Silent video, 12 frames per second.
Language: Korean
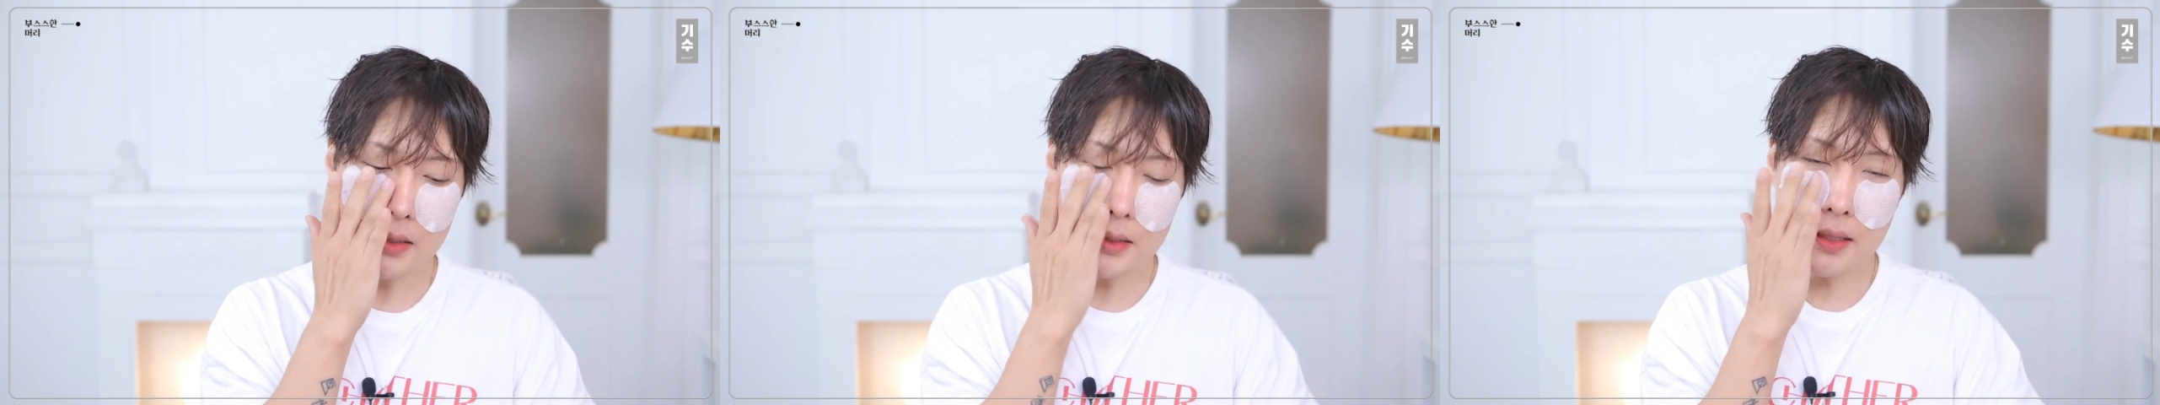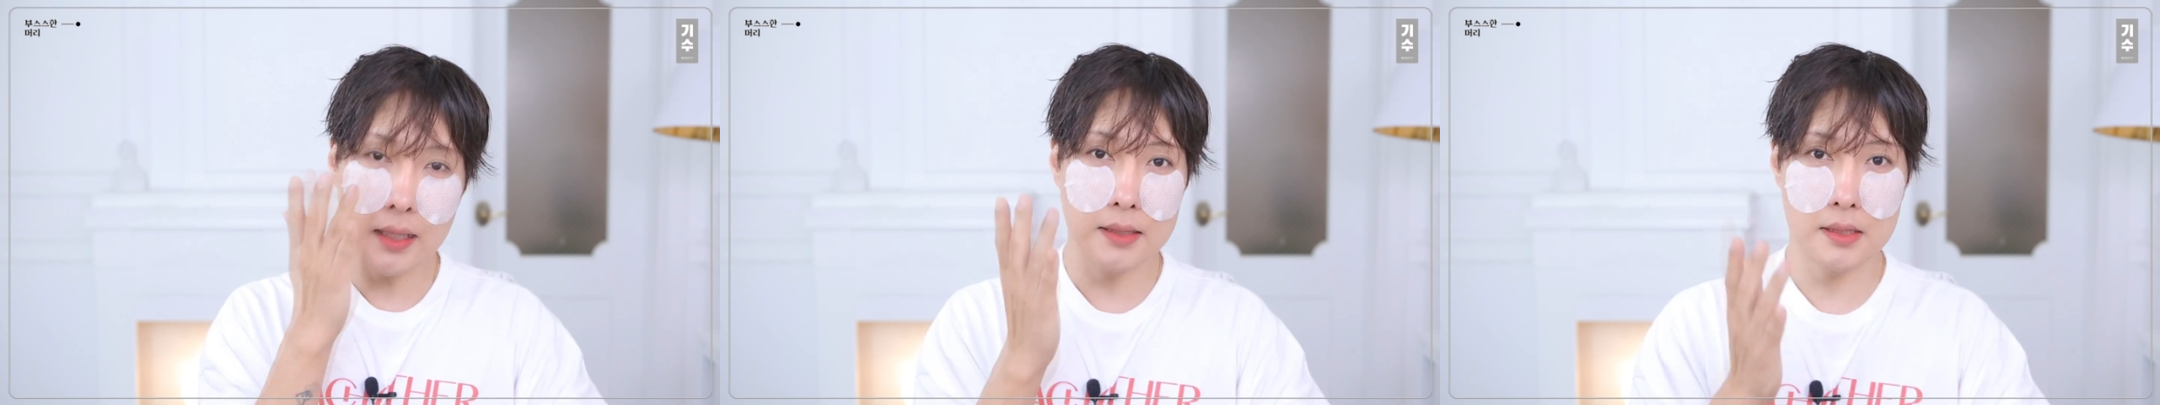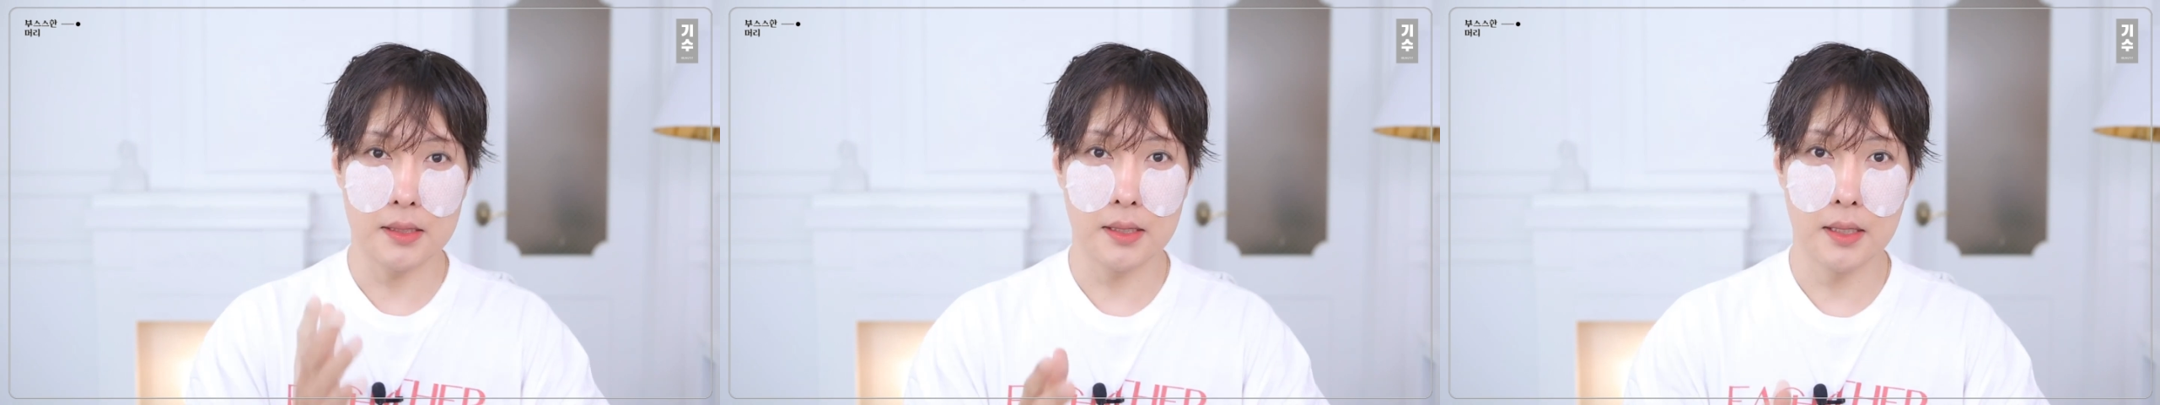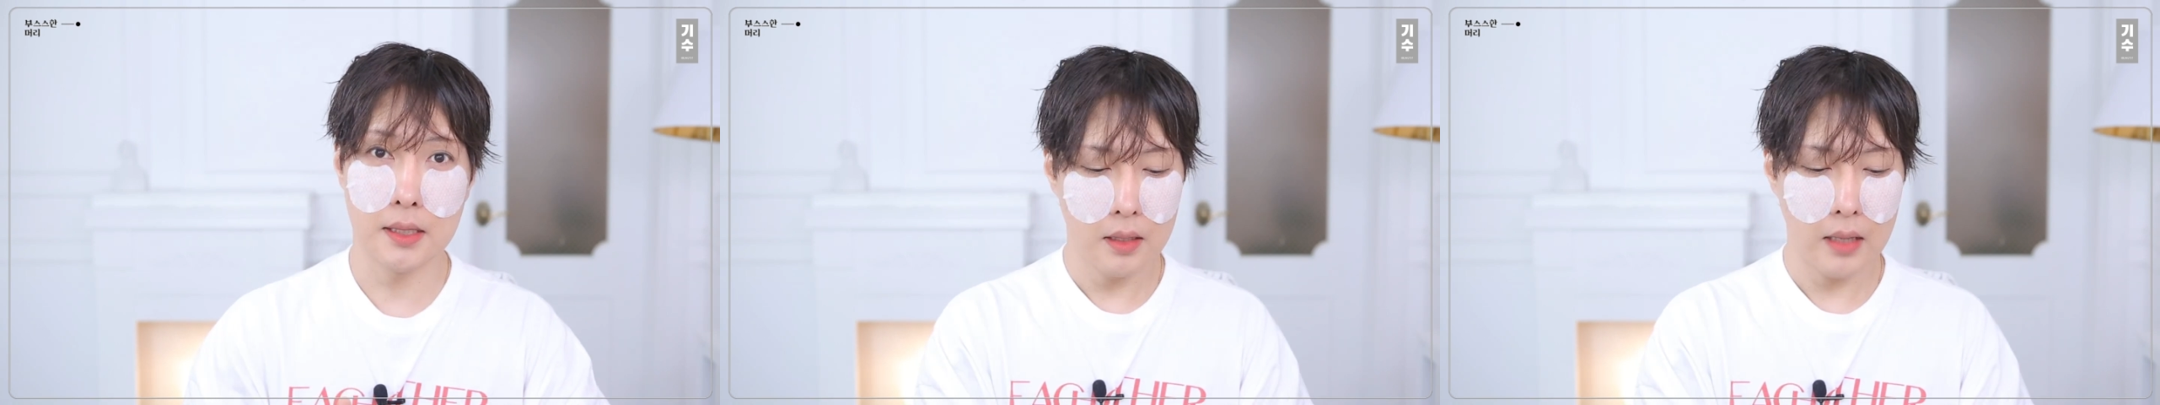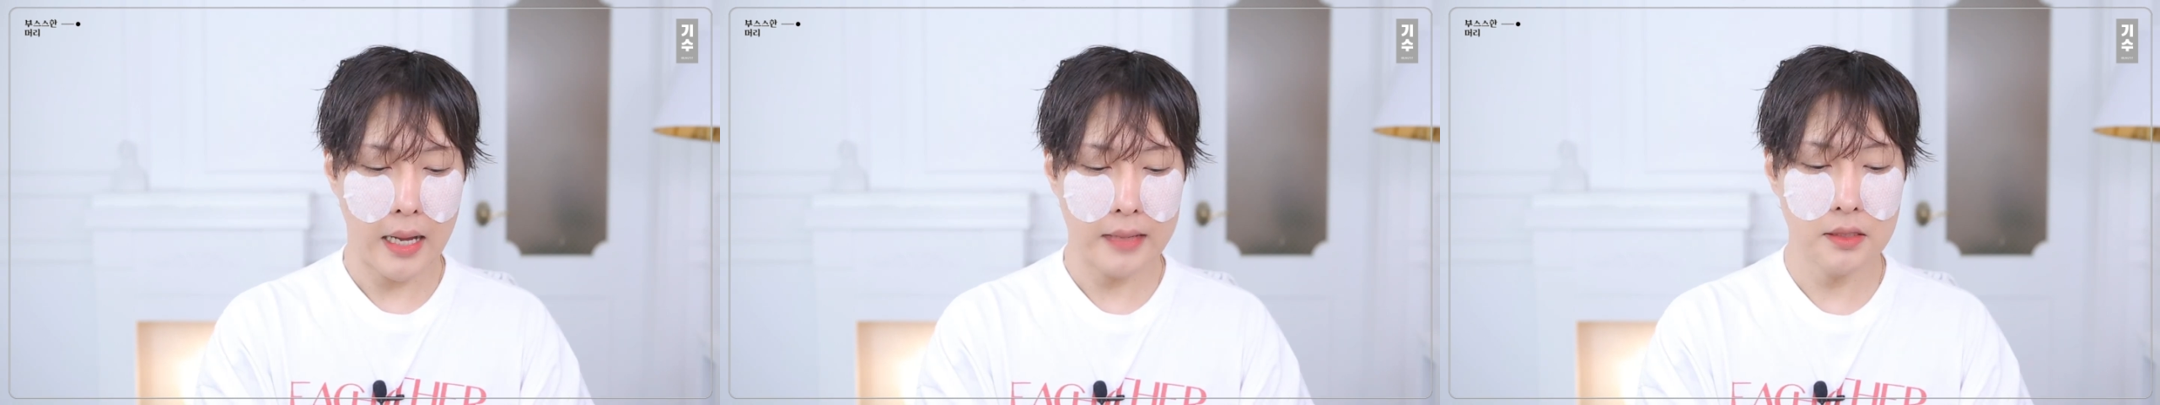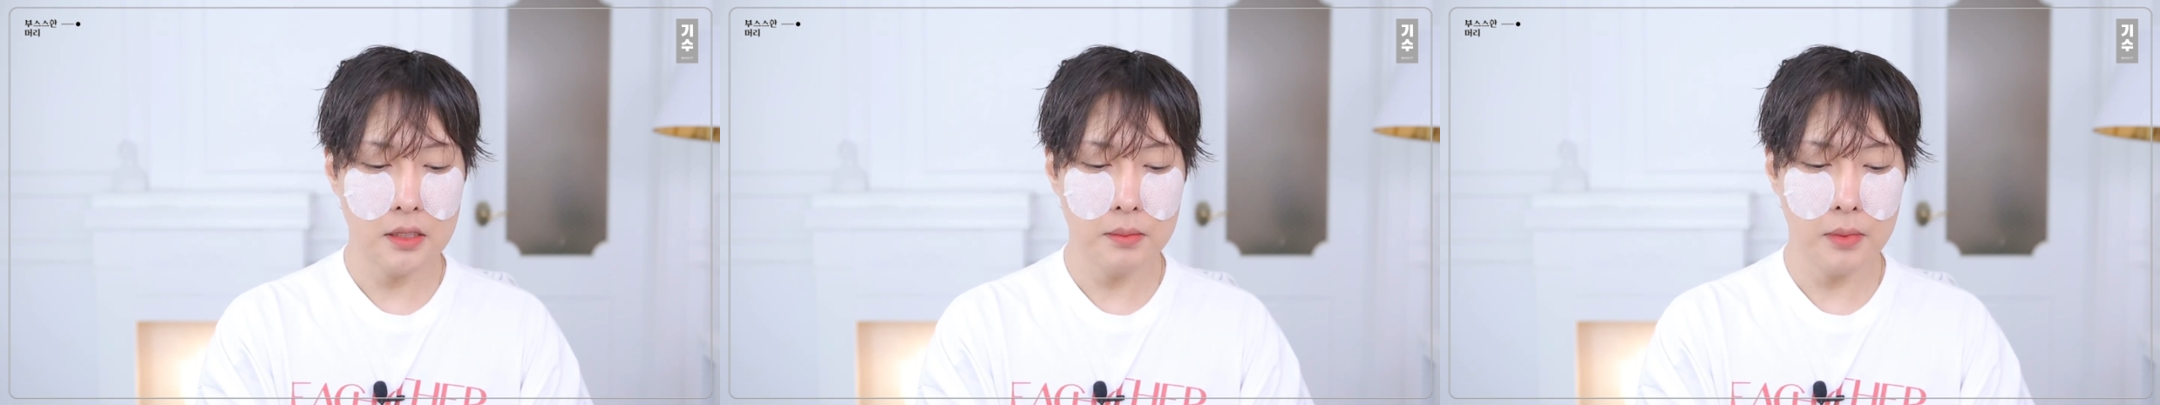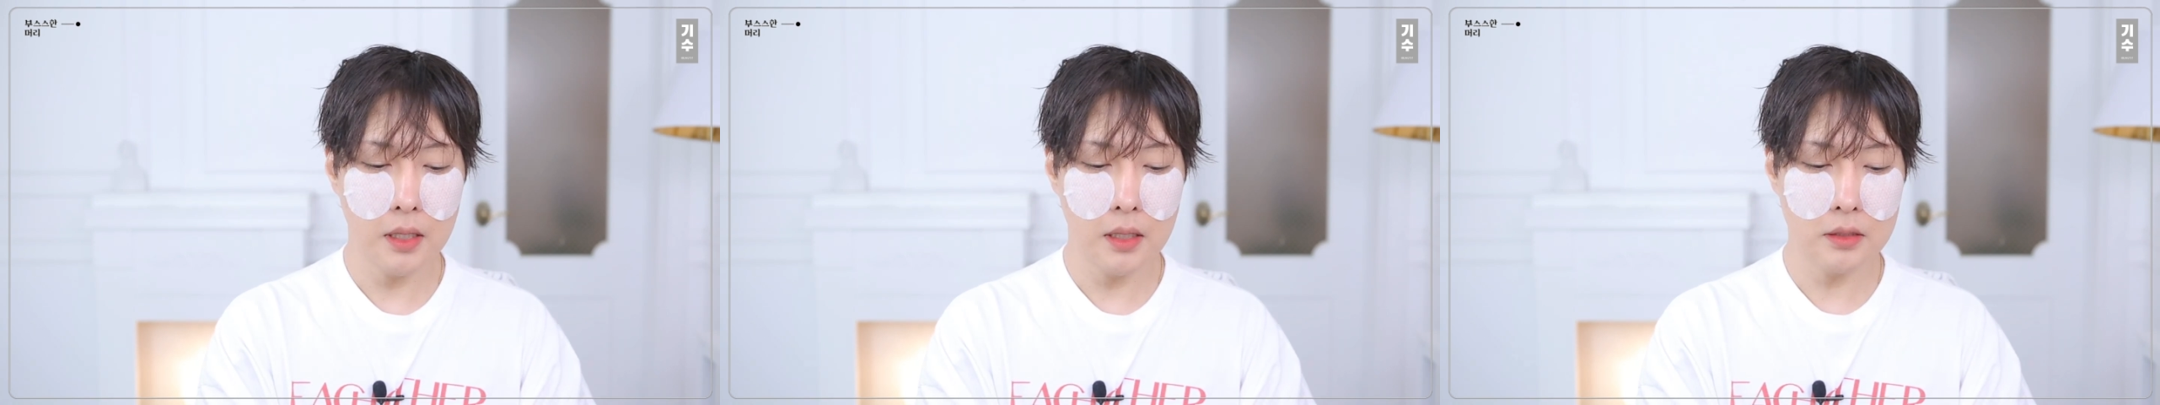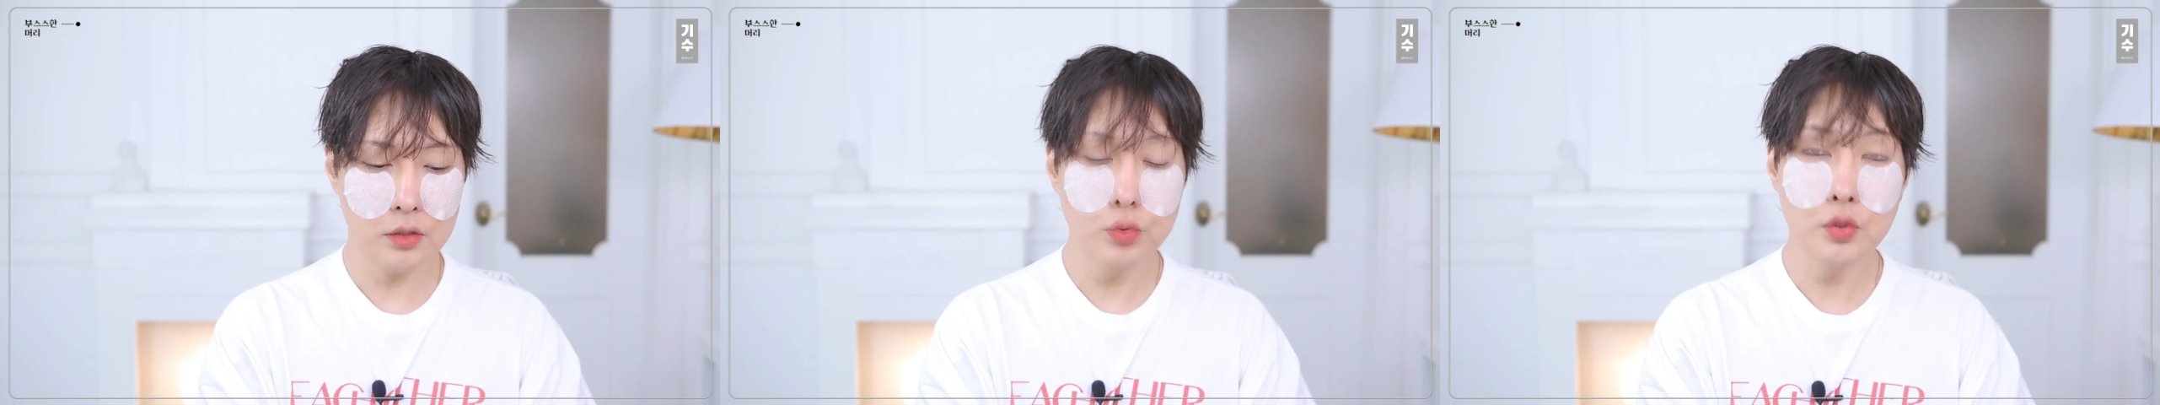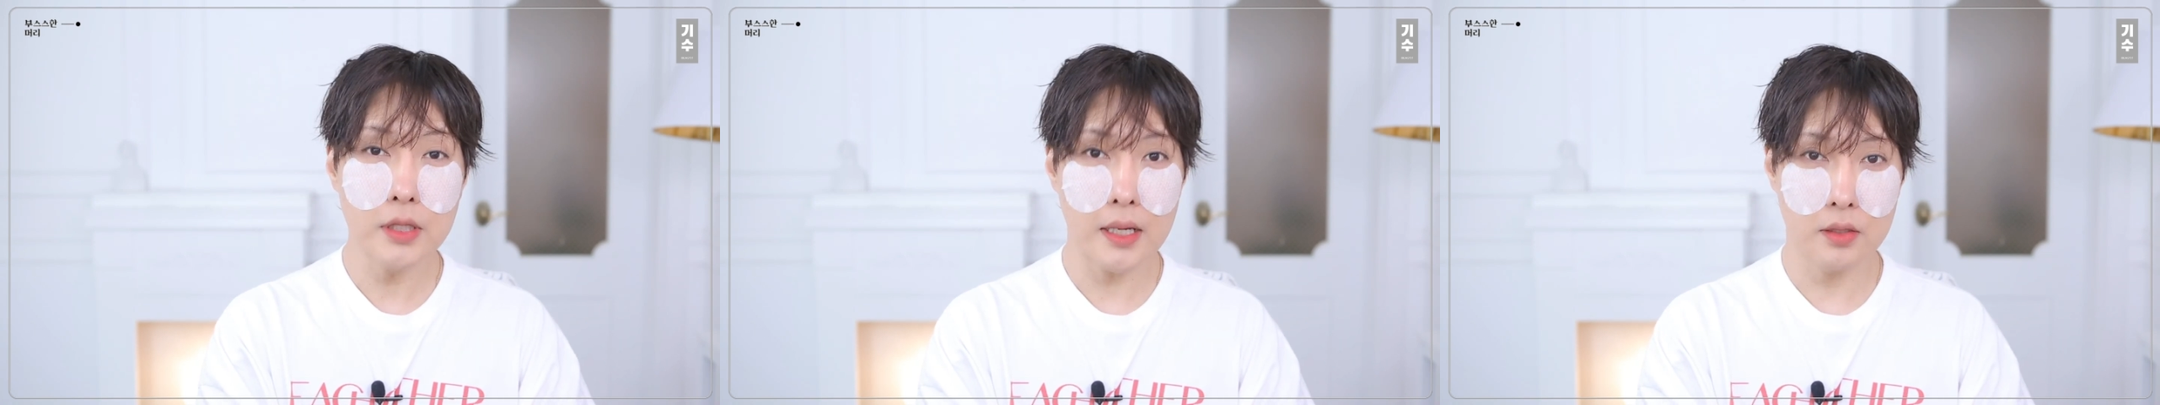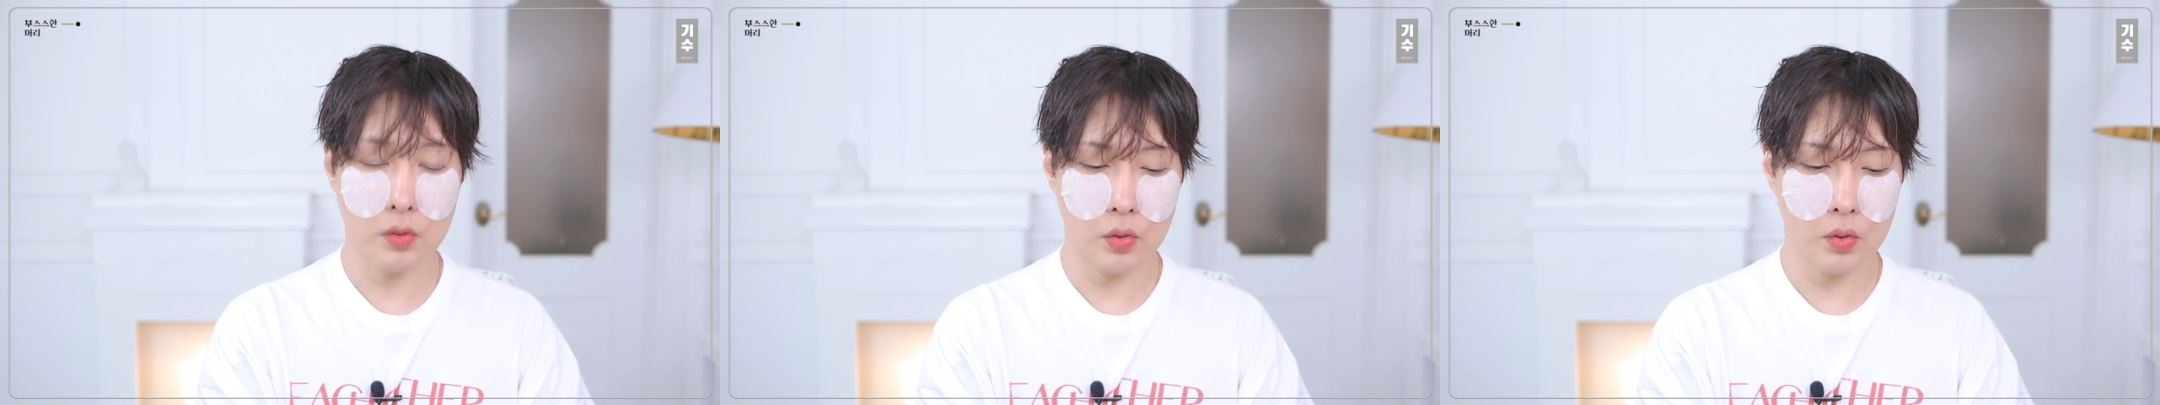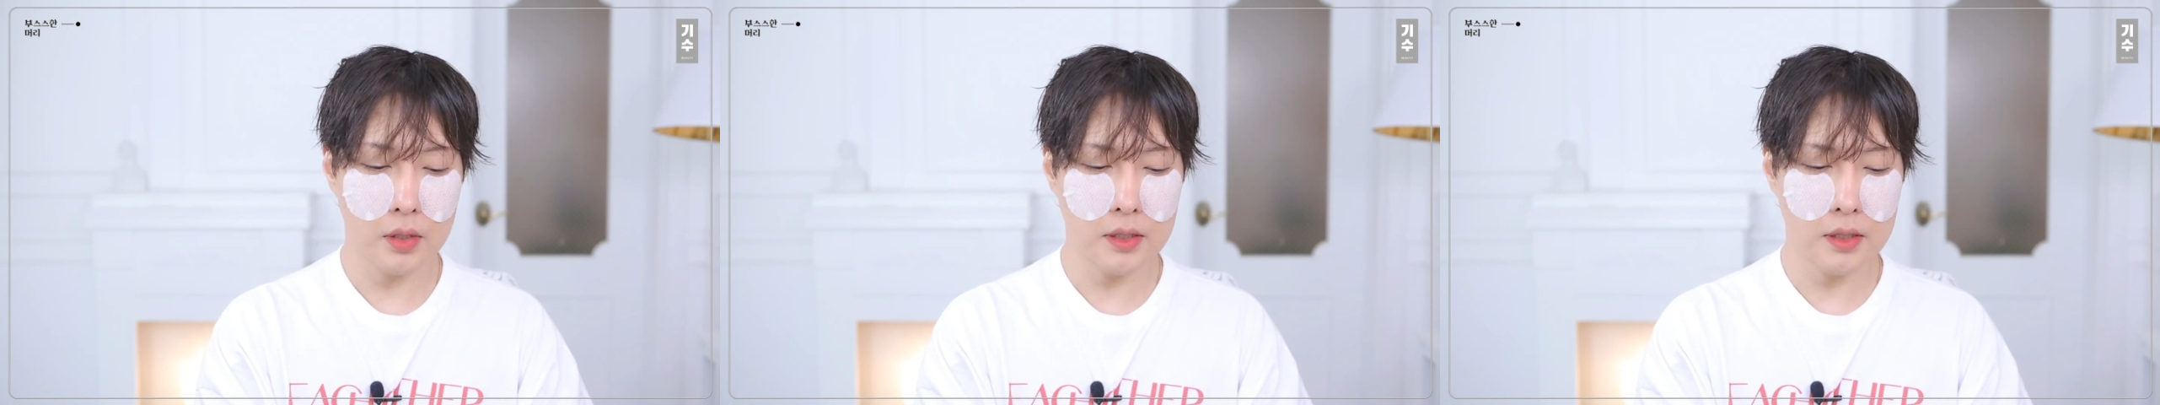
헤드까지 아침에 순삭으로